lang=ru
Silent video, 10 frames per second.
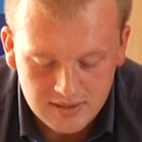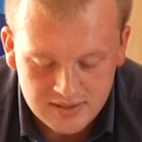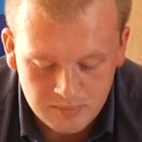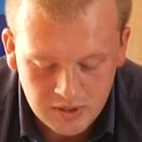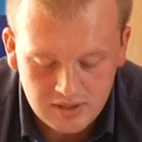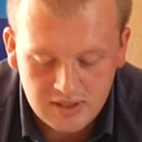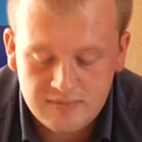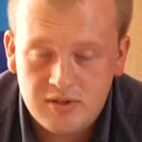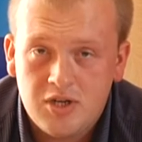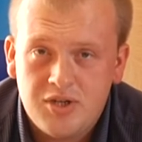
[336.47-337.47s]
Замена
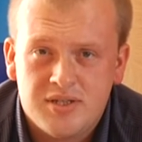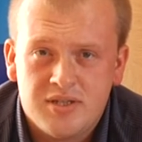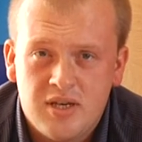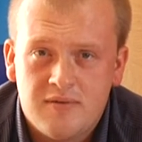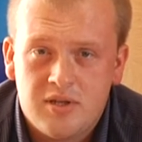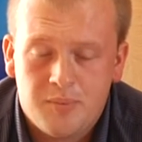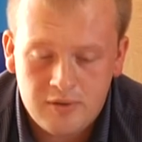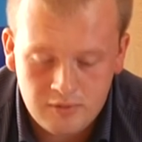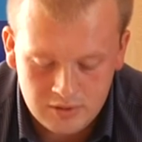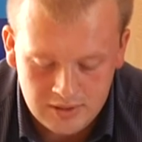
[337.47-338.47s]
разводящих сетей
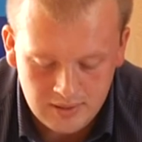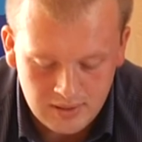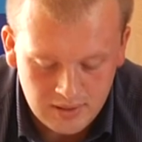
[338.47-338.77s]
водопровода.